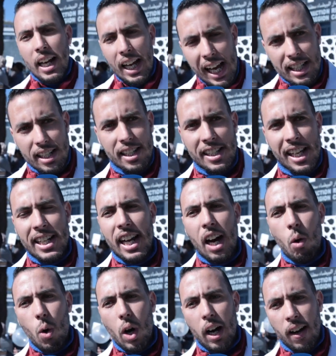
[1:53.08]
الحاجه الثانيه
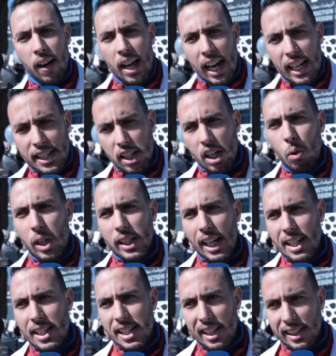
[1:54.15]
هو التعويض
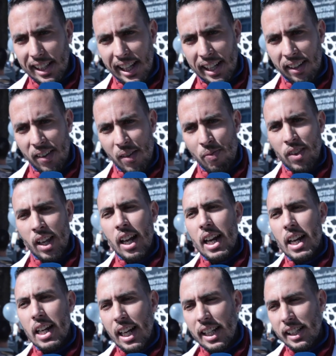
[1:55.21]
عن التاطير
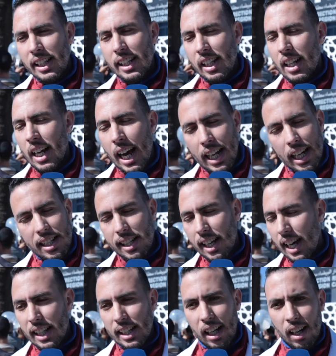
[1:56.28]
الذي لا
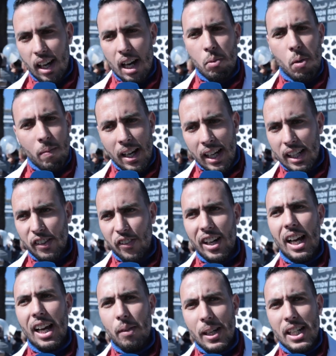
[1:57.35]
يتقاضى الممرض في
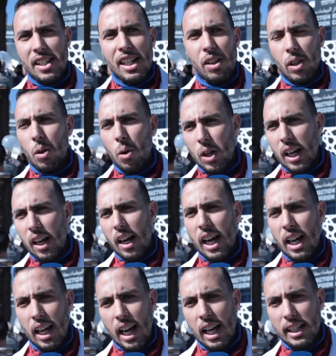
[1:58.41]
الاربع سنوات الاولى
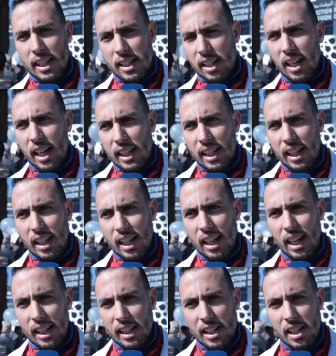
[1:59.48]
آه، هذا هذا
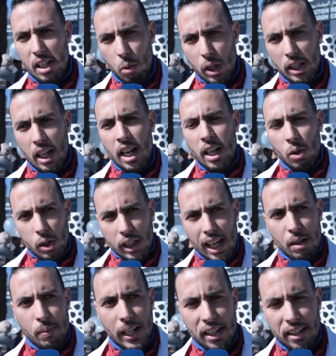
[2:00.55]
هذا التعويض
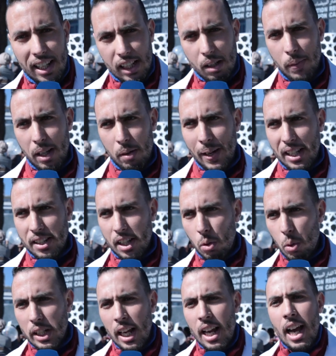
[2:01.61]
نطالب كذلك بهذا
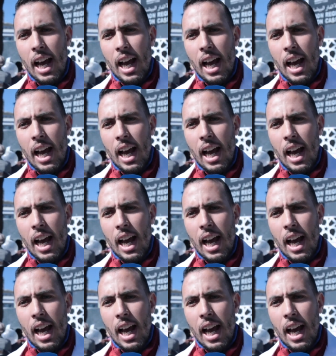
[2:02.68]
التعويض